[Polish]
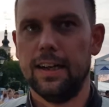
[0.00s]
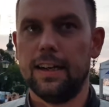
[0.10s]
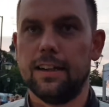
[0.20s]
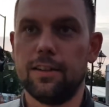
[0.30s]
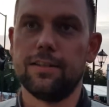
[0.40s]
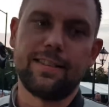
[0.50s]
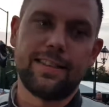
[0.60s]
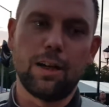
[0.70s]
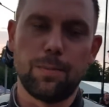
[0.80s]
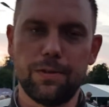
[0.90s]
no, z
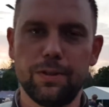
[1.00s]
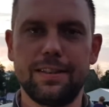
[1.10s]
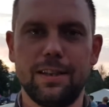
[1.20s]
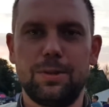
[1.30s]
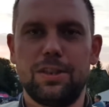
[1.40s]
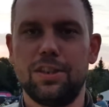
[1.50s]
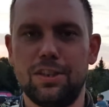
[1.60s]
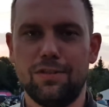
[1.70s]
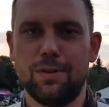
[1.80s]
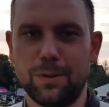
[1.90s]
tego powodu jestem
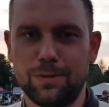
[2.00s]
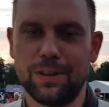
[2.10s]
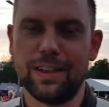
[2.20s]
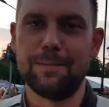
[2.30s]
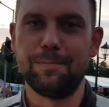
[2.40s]
przeszczęśliwy podwójnie.